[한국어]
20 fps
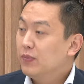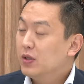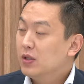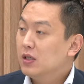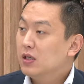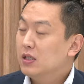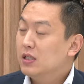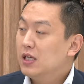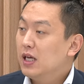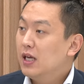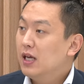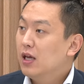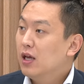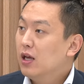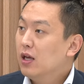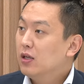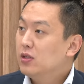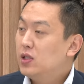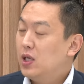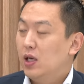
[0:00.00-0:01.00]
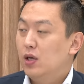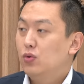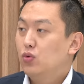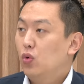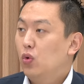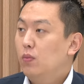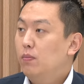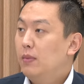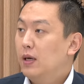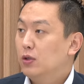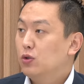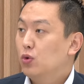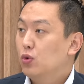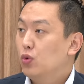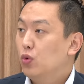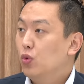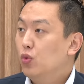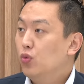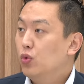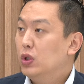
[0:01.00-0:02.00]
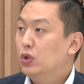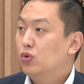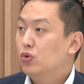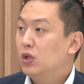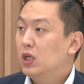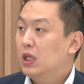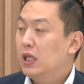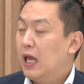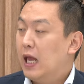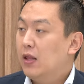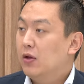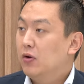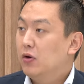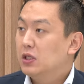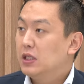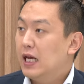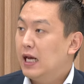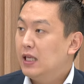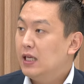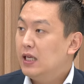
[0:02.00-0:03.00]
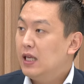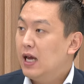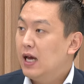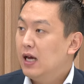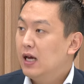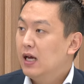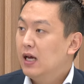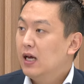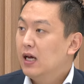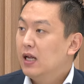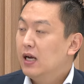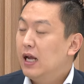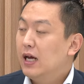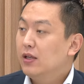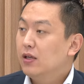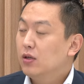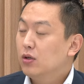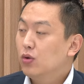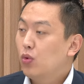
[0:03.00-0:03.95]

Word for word: 이제 제조업마저도 위축이 되는 것이 아니냐라는 음.